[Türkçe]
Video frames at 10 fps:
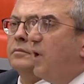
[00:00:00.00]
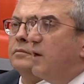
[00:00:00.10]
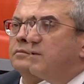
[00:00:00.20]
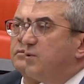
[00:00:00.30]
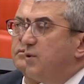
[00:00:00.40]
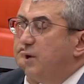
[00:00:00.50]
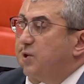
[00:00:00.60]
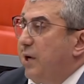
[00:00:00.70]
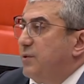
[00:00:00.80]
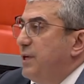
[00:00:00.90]

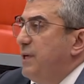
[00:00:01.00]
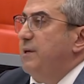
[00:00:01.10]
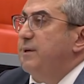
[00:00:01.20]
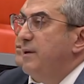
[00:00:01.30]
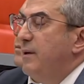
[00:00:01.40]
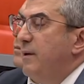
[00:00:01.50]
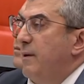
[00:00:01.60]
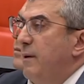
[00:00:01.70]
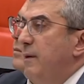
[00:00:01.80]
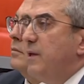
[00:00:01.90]
rahatlatılacaktı.
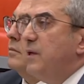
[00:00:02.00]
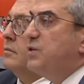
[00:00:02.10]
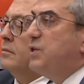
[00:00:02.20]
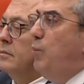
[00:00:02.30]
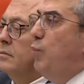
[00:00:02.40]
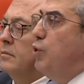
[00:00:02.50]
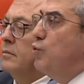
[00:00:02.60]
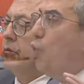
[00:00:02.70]
İstanbul'un